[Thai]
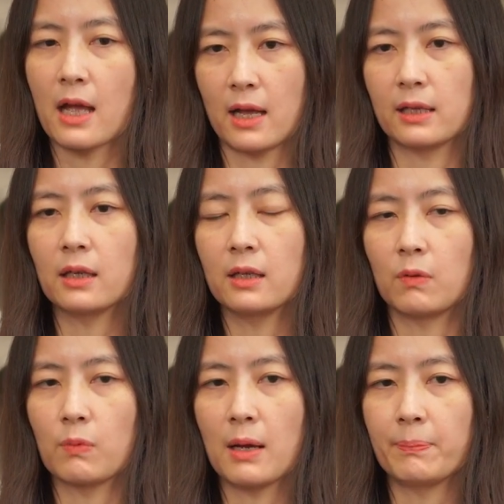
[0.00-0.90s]
อ่า ถ้าเกิ
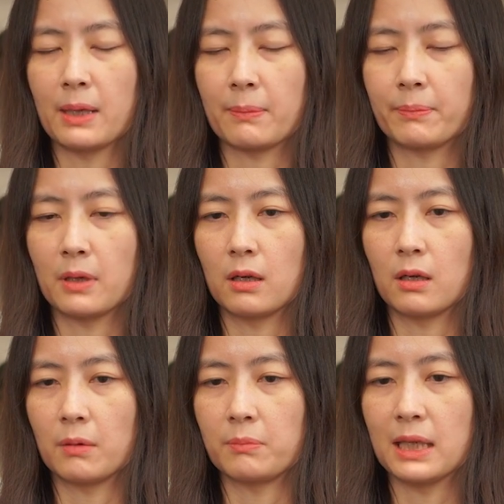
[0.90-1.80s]
ดว่าแบบเอ่
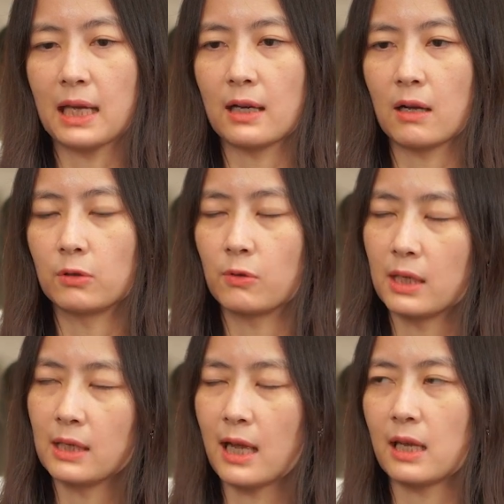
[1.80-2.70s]
อมีการเอาโท
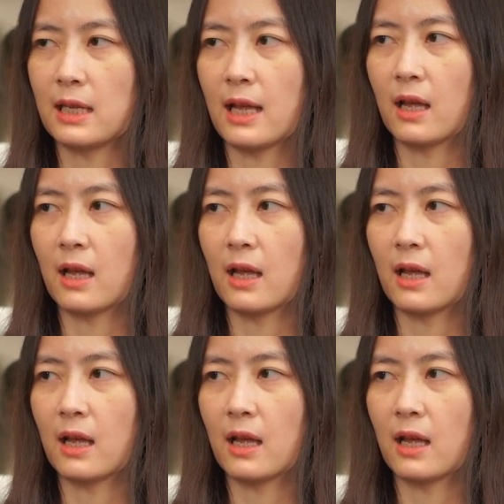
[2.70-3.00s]
เค็นไนเนี่ย